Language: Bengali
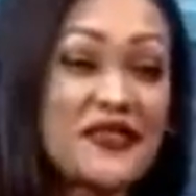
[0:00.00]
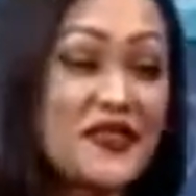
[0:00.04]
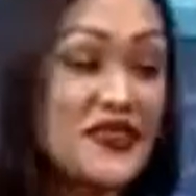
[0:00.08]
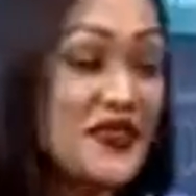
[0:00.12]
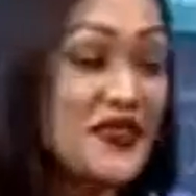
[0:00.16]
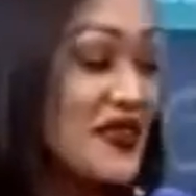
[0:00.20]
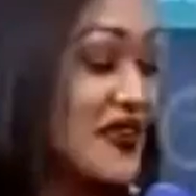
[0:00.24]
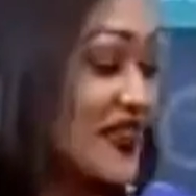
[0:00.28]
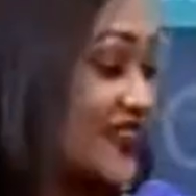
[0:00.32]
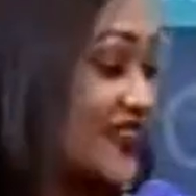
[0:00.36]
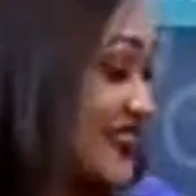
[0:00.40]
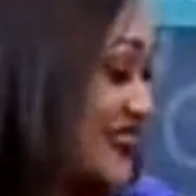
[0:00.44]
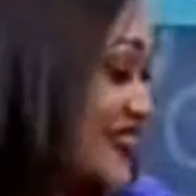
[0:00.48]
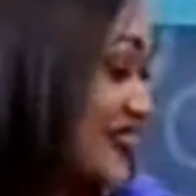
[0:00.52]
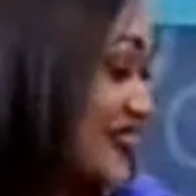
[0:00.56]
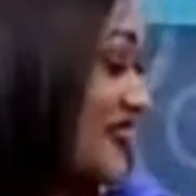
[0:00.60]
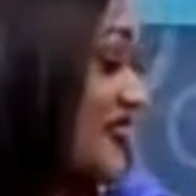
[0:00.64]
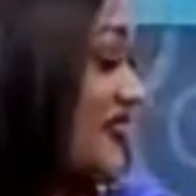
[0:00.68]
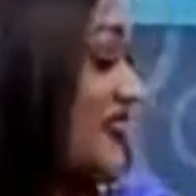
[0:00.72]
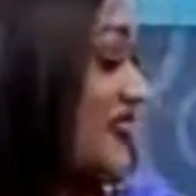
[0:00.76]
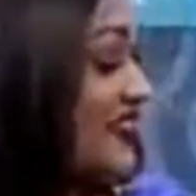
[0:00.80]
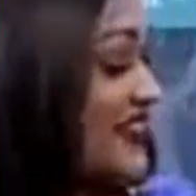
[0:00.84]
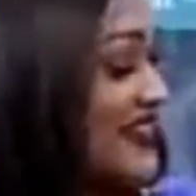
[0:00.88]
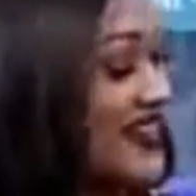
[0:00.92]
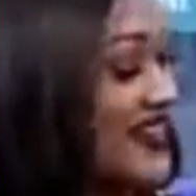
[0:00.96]
ধন্যবাদ
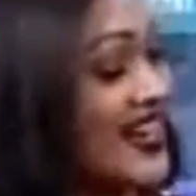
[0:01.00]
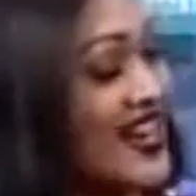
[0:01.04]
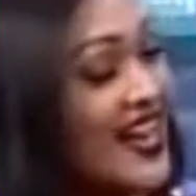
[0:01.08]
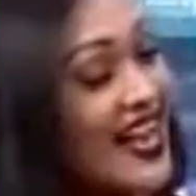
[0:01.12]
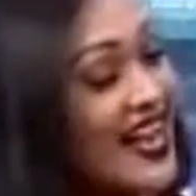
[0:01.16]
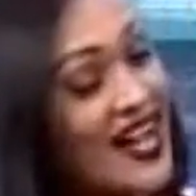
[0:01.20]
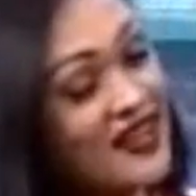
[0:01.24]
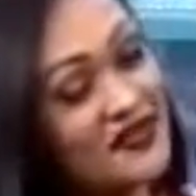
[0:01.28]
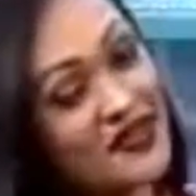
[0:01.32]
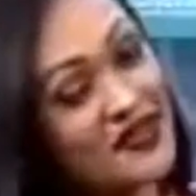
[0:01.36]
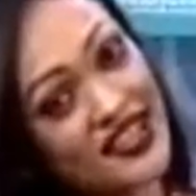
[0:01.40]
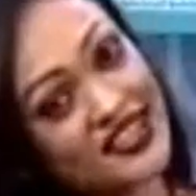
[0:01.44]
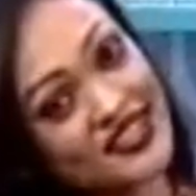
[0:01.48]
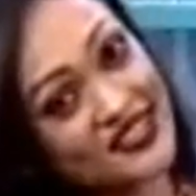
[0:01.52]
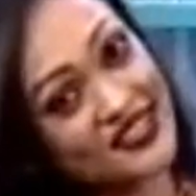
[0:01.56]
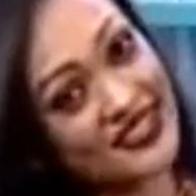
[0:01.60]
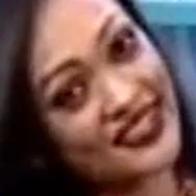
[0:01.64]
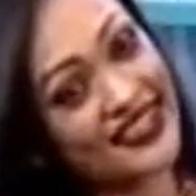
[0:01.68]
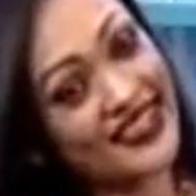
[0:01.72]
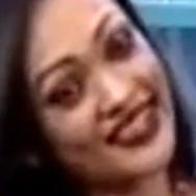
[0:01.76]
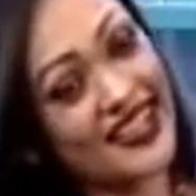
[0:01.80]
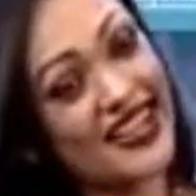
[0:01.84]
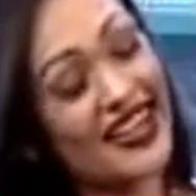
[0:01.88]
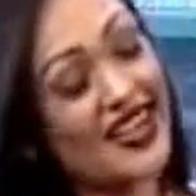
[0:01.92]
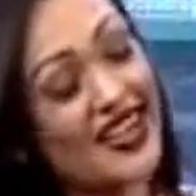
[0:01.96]
ফোন করার জন্য
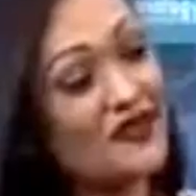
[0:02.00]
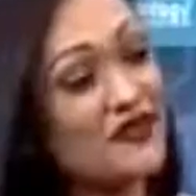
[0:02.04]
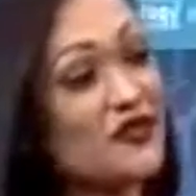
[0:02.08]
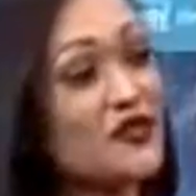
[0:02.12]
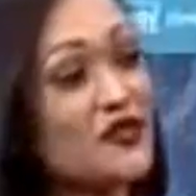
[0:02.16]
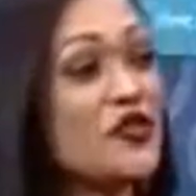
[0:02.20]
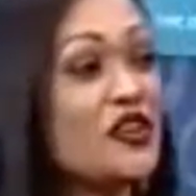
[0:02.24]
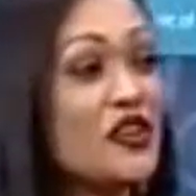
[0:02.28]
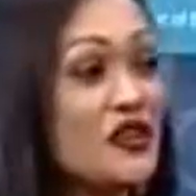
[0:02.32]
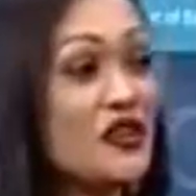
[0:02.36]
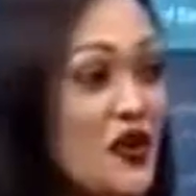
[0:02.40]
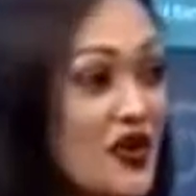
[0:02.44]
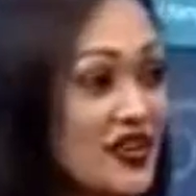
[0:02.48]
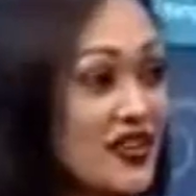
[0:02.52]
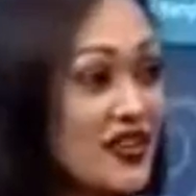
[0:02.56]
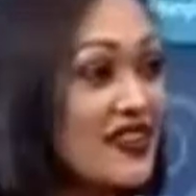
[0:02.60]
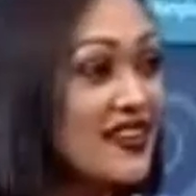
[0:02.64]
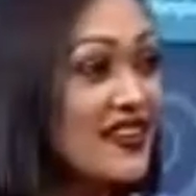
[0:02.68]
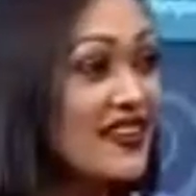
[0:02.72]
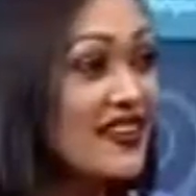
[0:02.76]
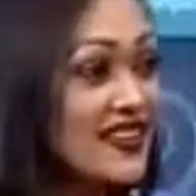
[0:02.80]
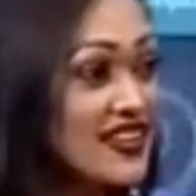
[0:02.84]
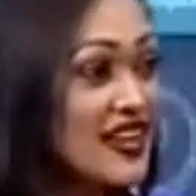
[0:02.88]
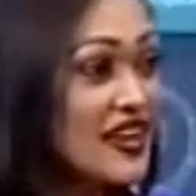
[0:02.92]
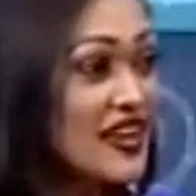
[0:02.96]
আমি আসলে
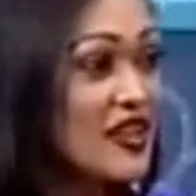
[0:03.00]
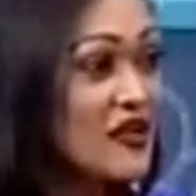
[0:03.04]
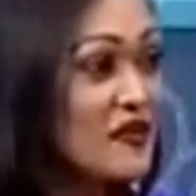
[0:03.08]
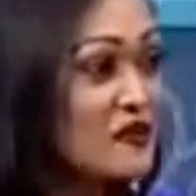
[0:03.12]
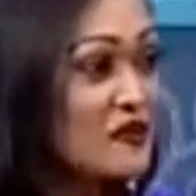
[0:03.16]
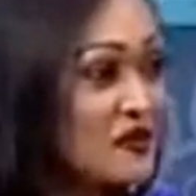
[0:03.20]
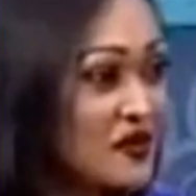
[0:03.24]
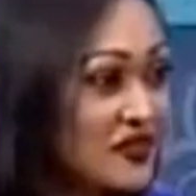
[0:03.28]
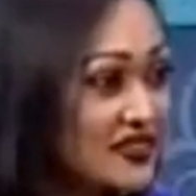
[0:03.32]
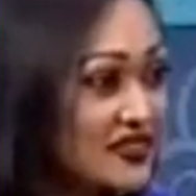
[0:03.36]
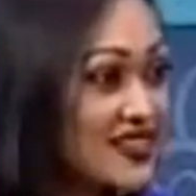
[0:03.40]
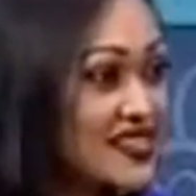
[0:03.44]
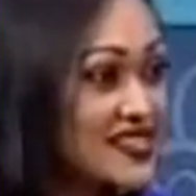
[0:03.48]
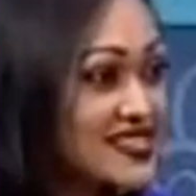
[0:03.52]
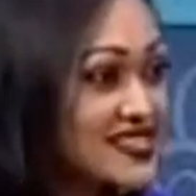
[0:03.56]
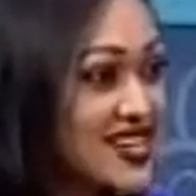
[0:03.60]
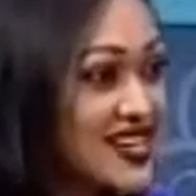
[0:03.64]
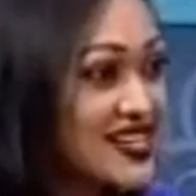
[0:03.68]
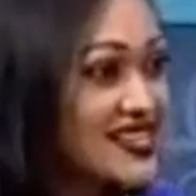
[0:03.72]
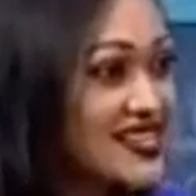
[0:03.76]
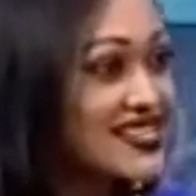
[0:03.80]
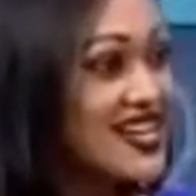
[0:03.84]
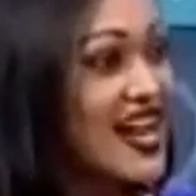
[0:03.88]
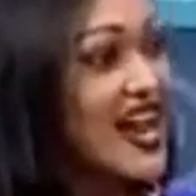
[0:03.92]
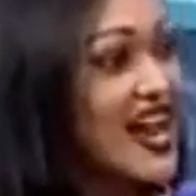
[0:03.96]
দুটো কলারের কি
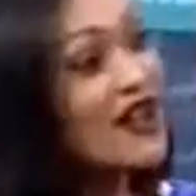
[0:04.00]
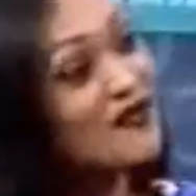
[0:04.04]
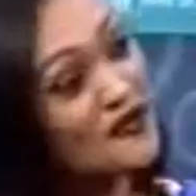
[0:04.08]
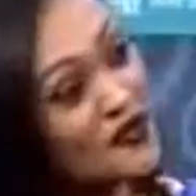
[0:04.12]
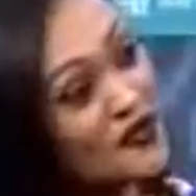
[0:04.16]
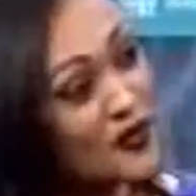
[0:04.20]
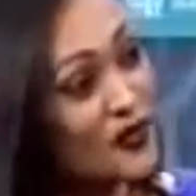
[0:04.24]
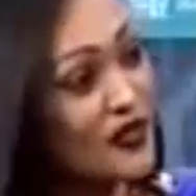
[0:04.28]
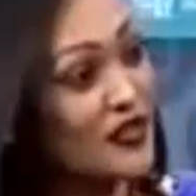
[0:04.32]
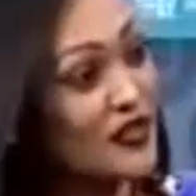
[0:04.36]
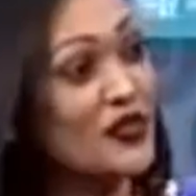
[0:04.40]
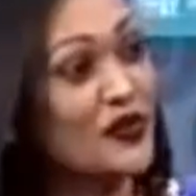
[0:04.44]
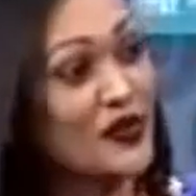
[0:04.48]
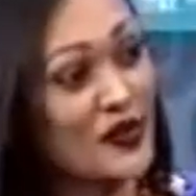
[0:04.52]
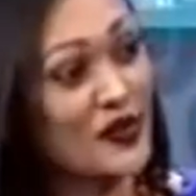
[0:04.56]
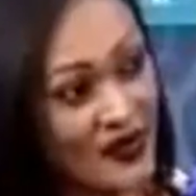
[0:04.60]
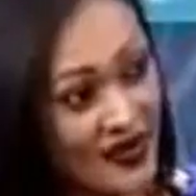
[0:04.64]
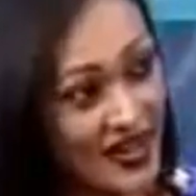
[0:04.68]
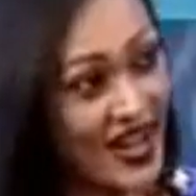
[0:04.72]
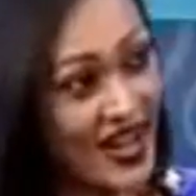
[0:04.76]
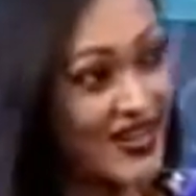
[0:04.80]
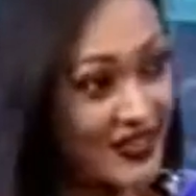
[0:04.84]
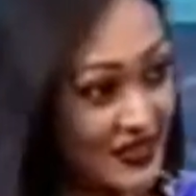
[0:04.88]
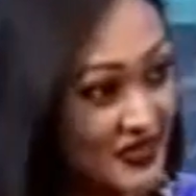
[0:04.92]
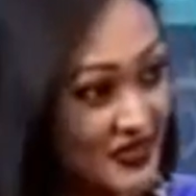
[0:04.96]
বলতে চাই যে
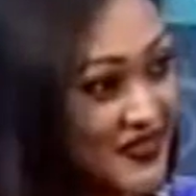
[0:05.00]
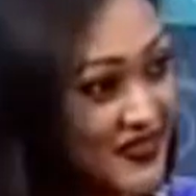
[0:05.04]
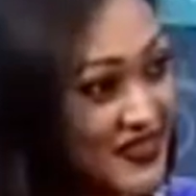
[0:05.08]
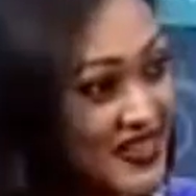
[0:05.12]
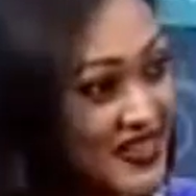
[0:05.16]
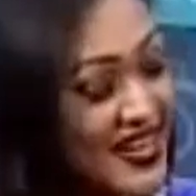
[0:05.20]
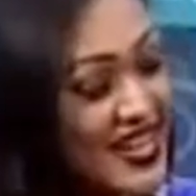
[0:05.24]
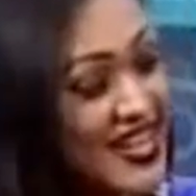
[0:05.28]
আমিও কিন্তু